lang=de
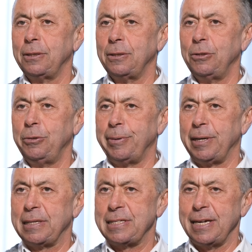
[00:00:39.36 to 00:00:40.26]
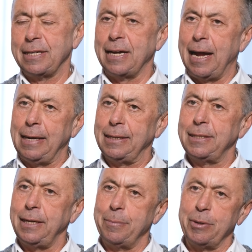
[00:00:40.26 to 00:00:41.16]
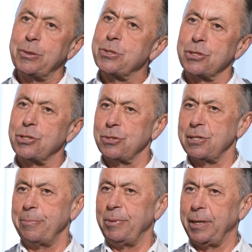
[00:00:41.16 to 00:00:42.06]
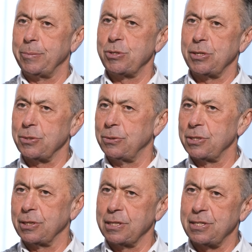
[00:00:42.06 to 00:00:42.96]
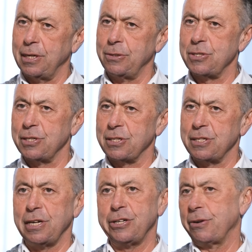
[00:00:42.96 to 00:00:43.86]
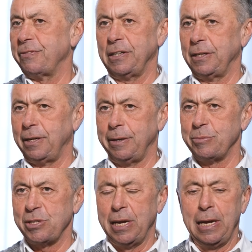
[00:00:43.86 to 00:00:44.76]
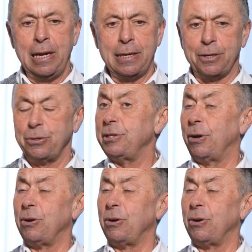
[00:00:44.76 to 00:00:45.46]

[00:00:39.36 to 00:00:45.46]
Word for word: äh, über zentrale Themen unseres Zusammenlebens, also unsere, unseres gesellschaftlichen Lebens, natürlich